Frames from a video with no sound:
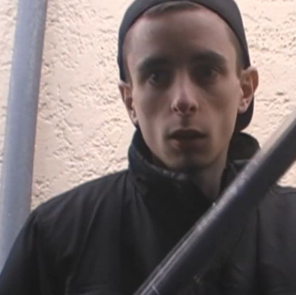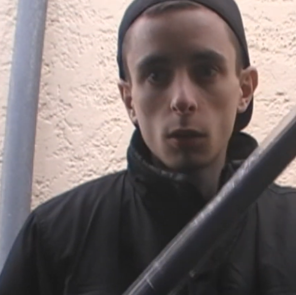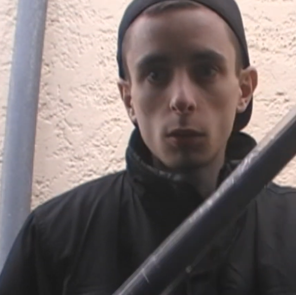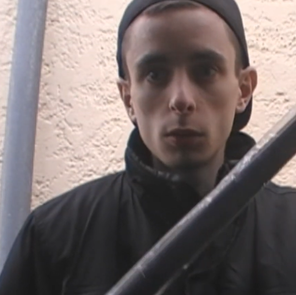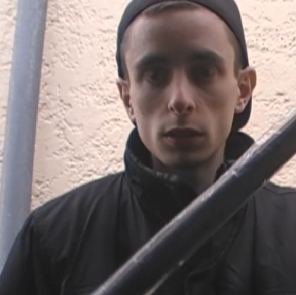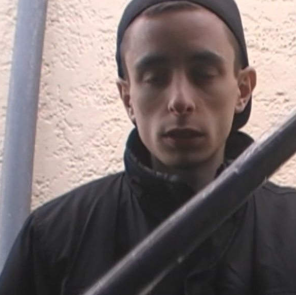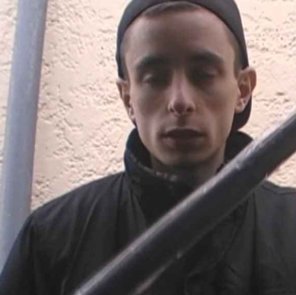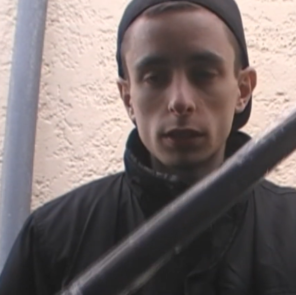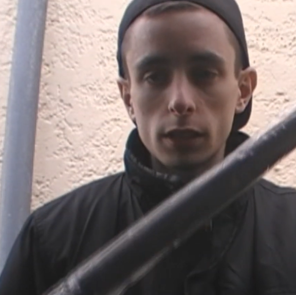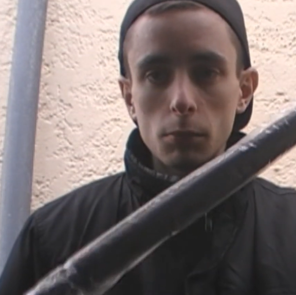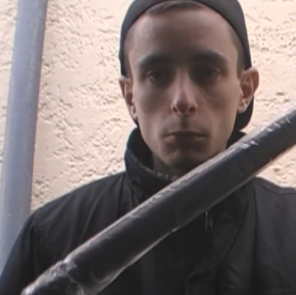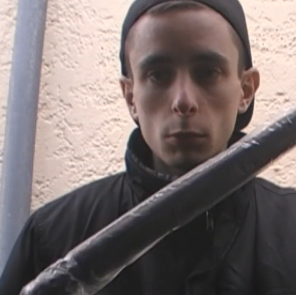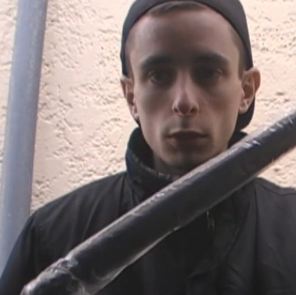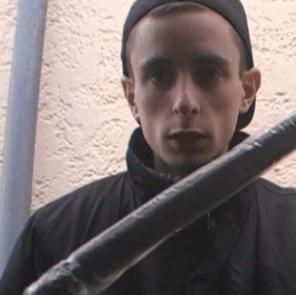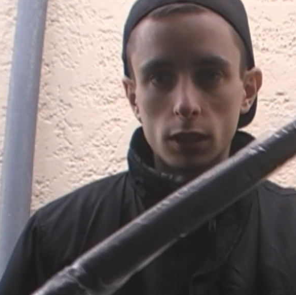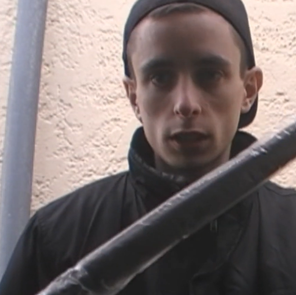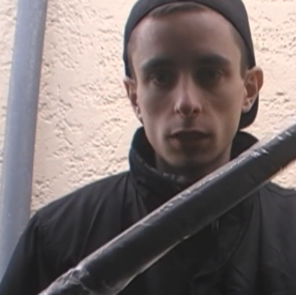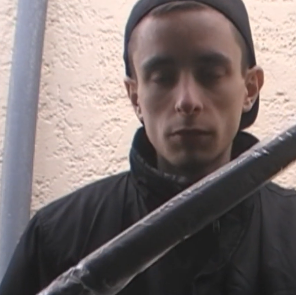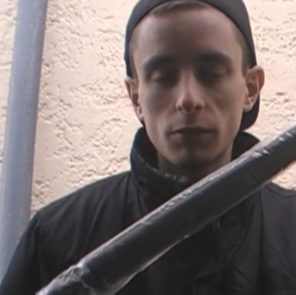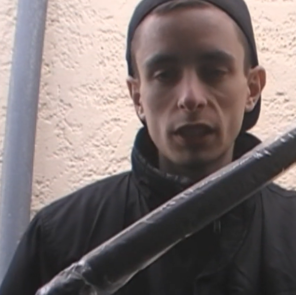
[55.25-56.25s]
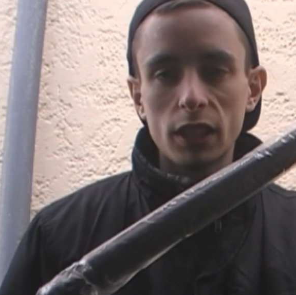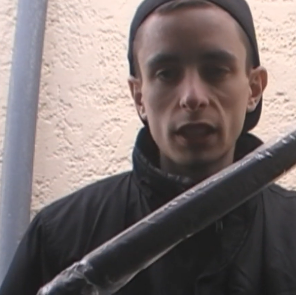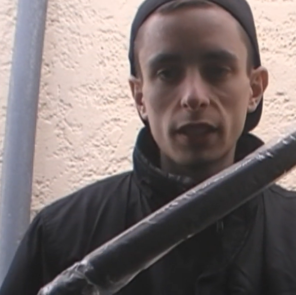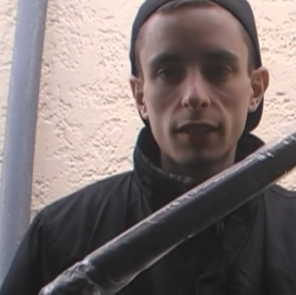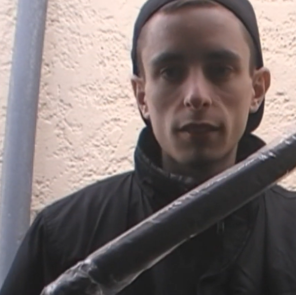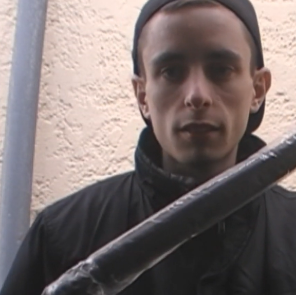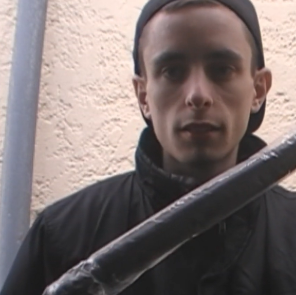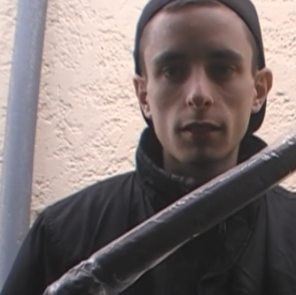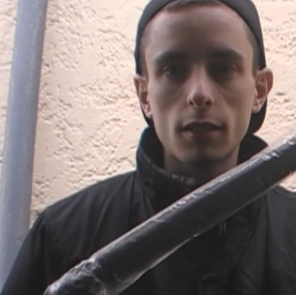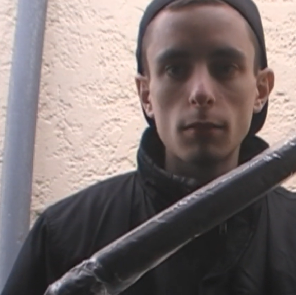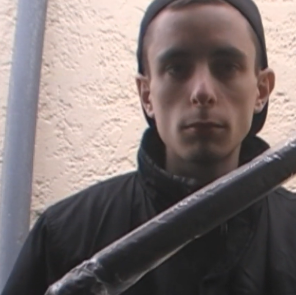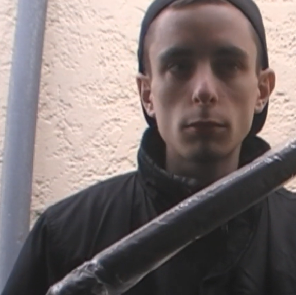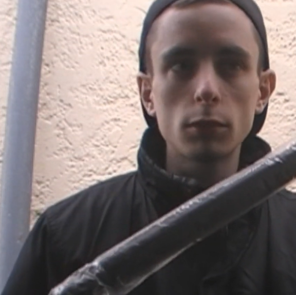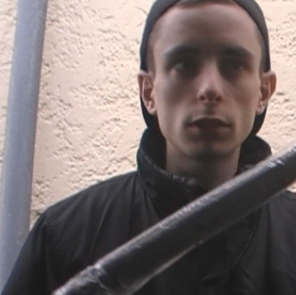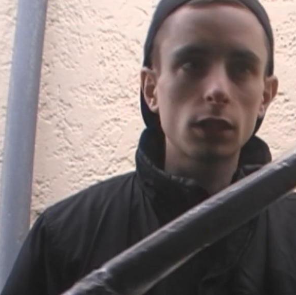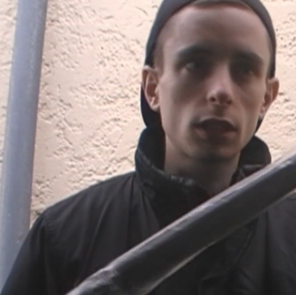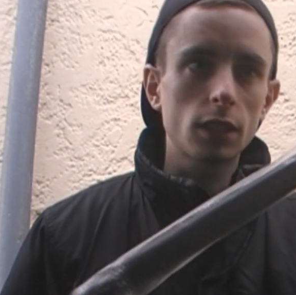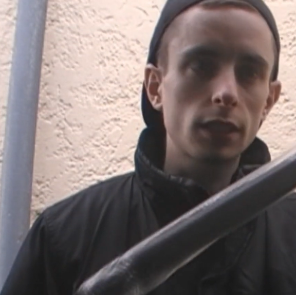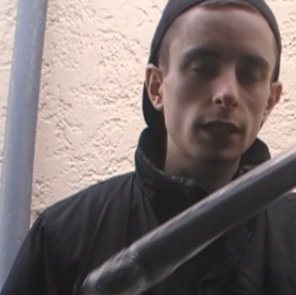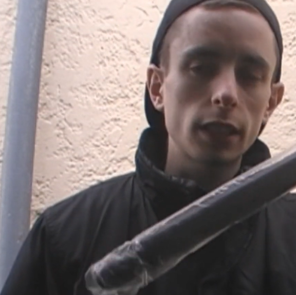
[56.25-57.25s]
Und den montieren wir jetzt zusammen
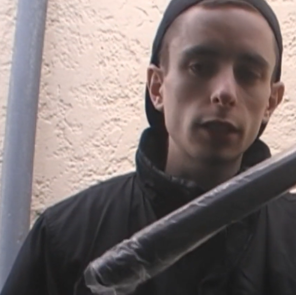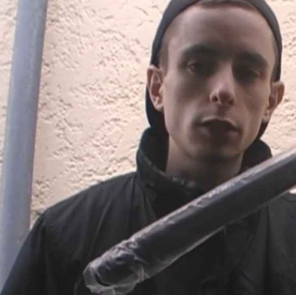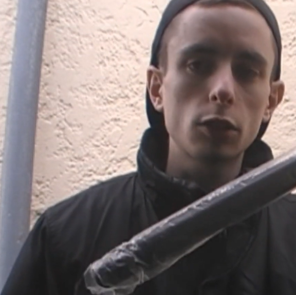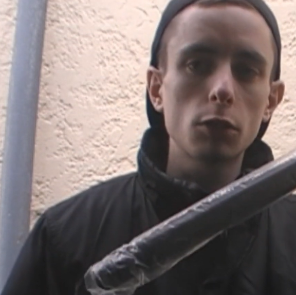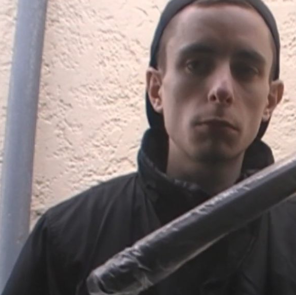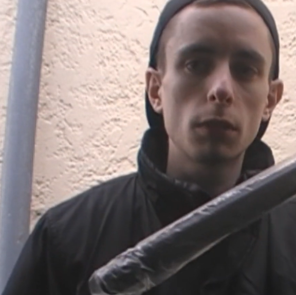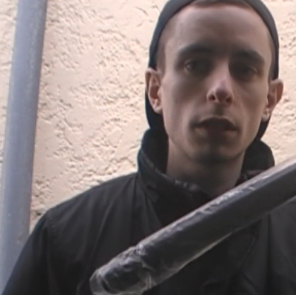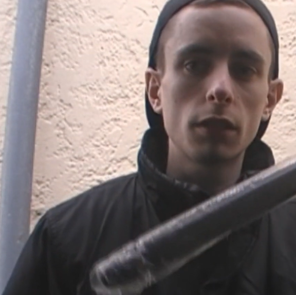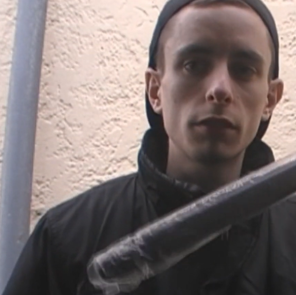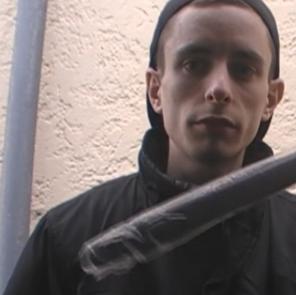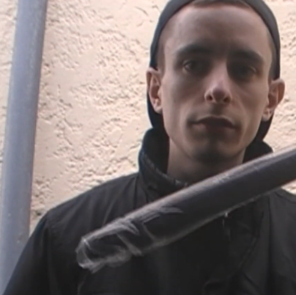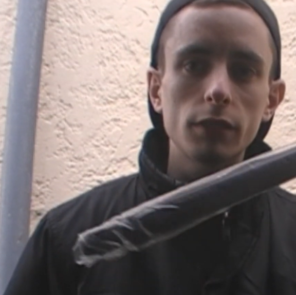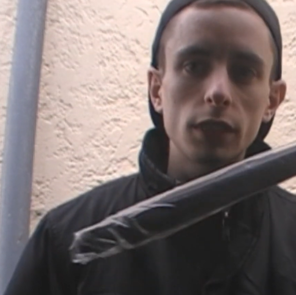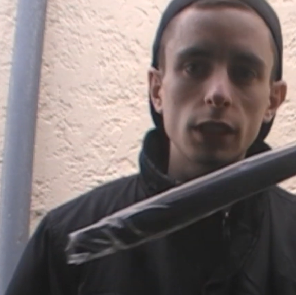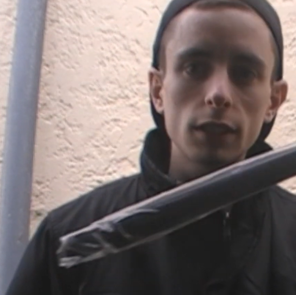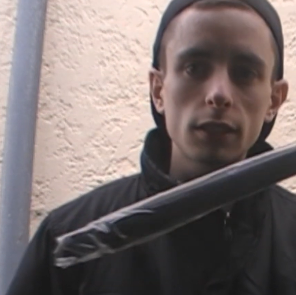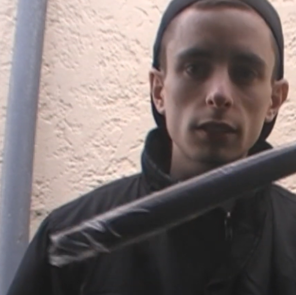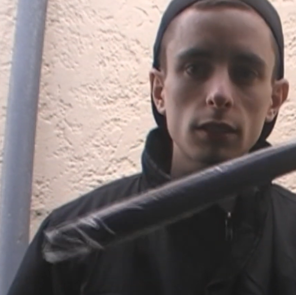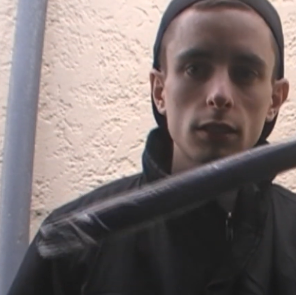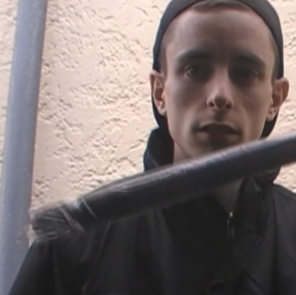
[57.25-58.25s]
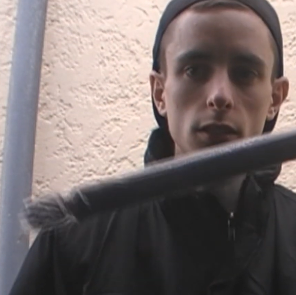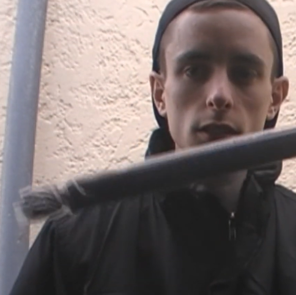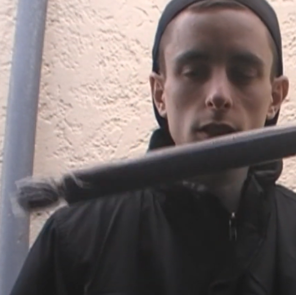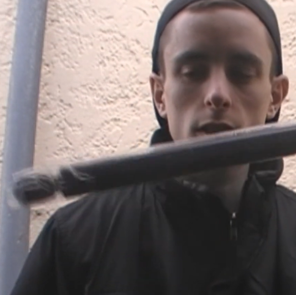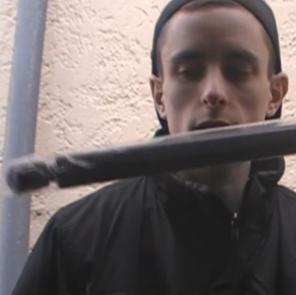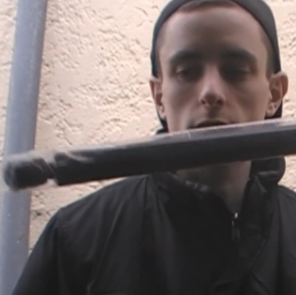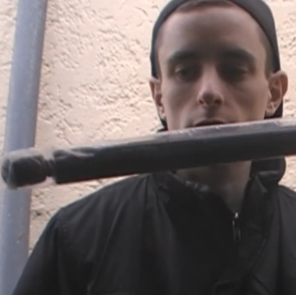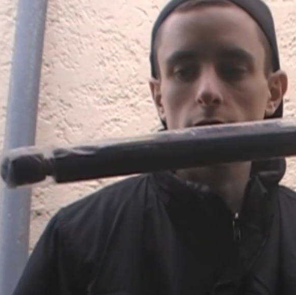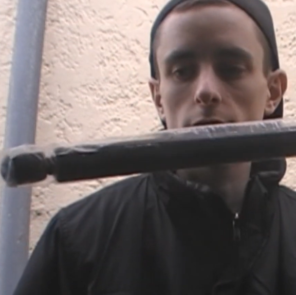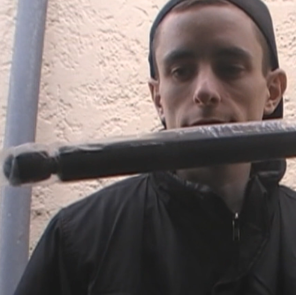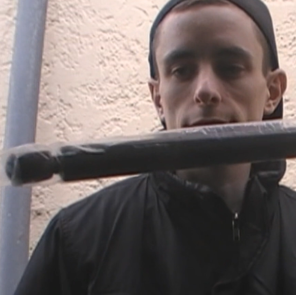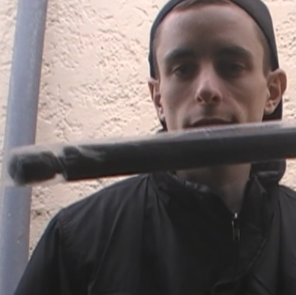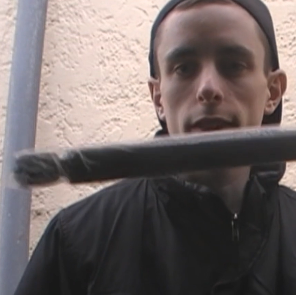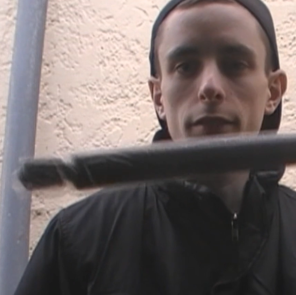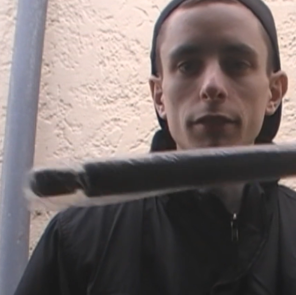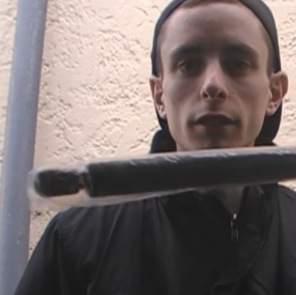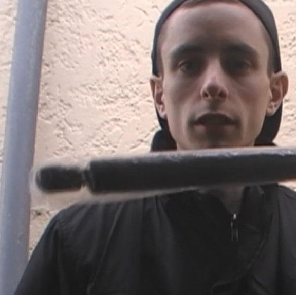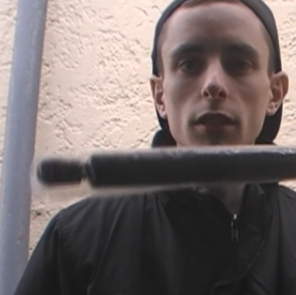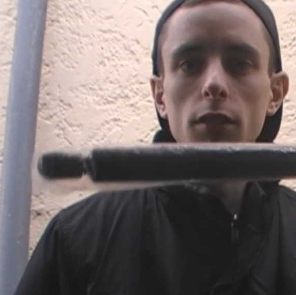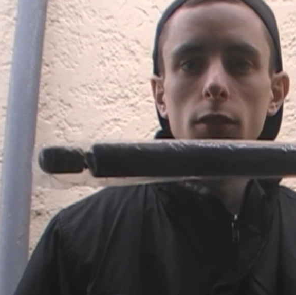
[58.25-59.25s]
und dann zeige ich euch mal, wie das ganz
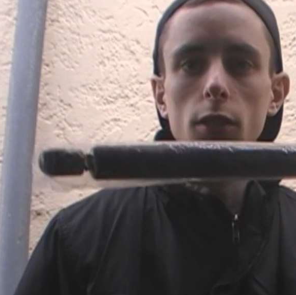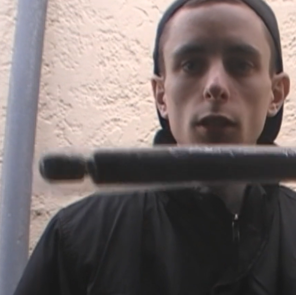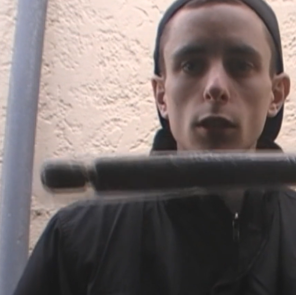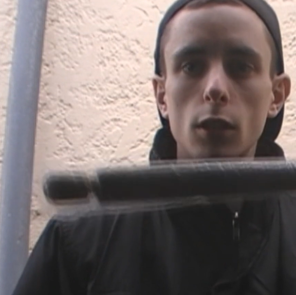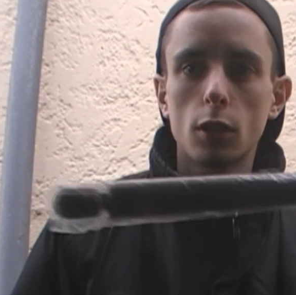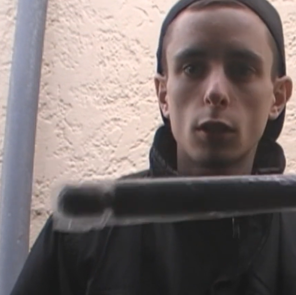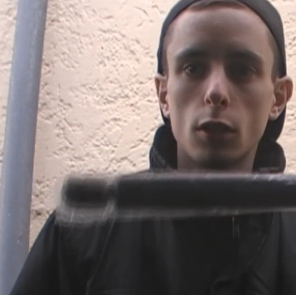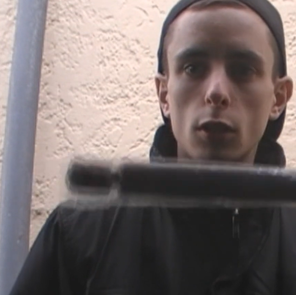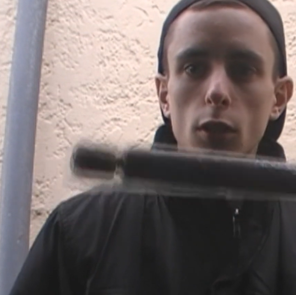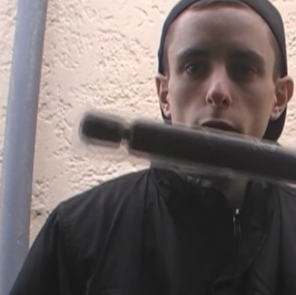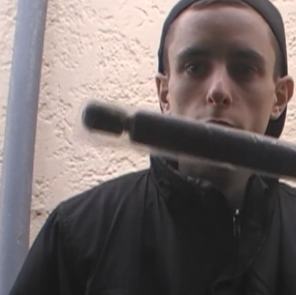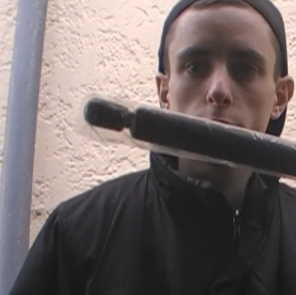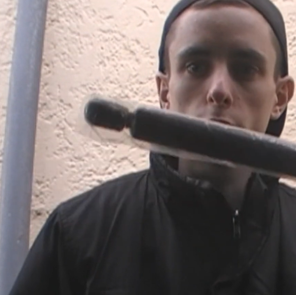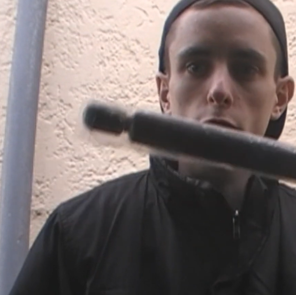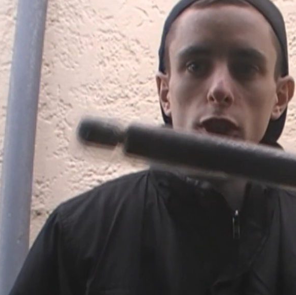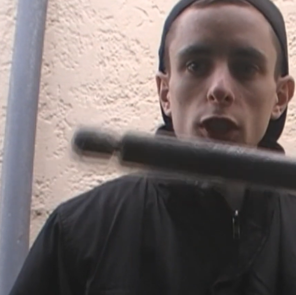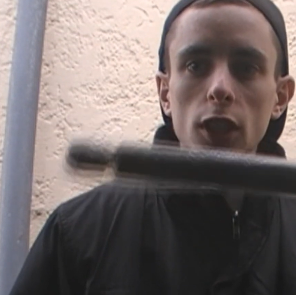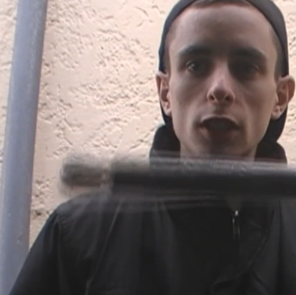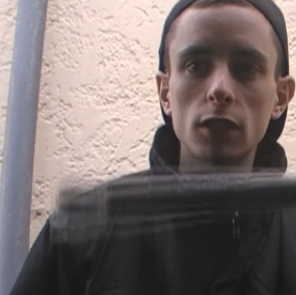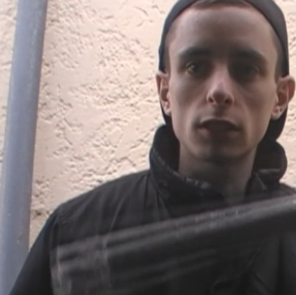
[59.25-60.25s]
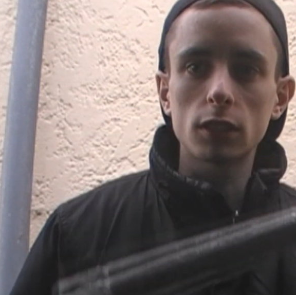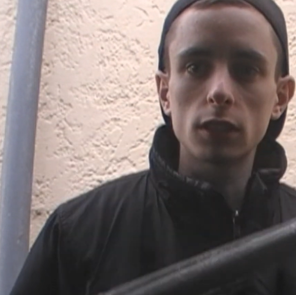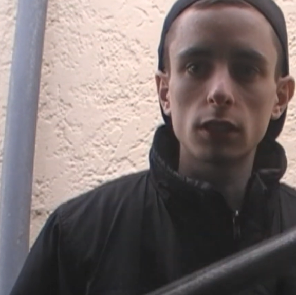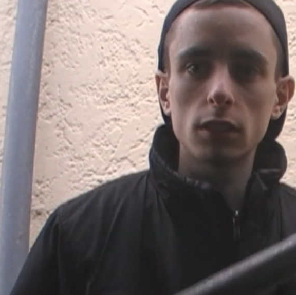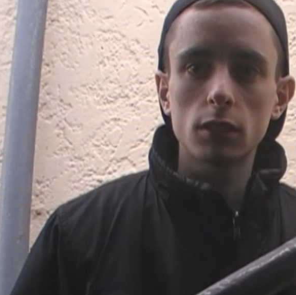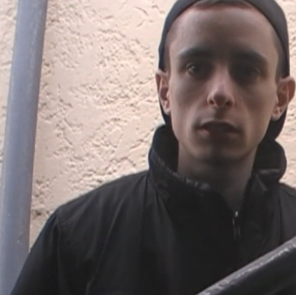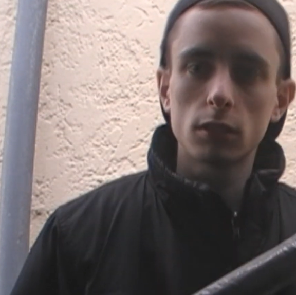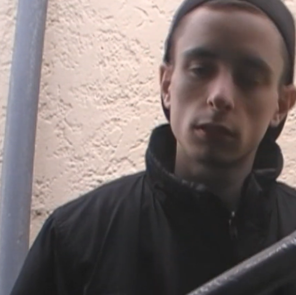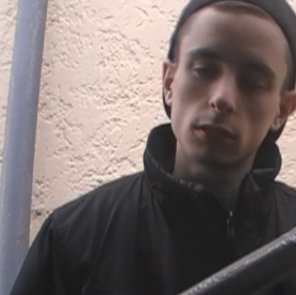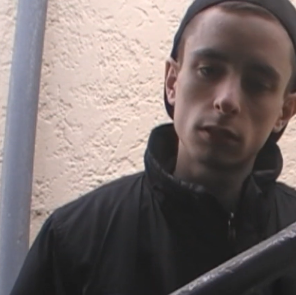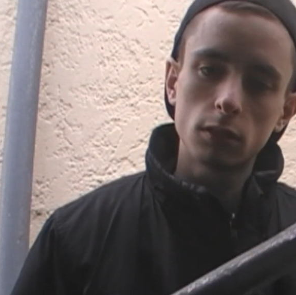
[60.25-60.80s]
einfach vonstatten geht.